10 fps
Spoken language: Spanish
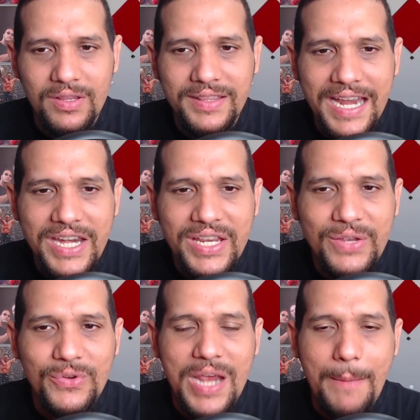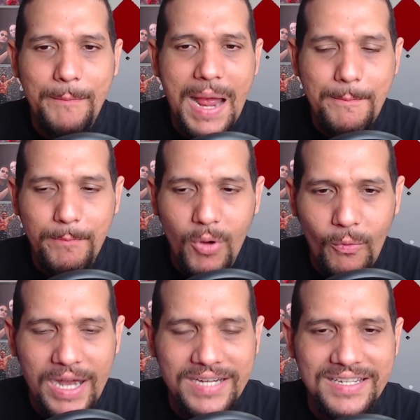de New Japan Pro
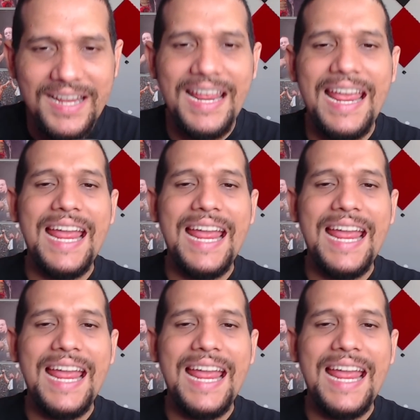Wrestling,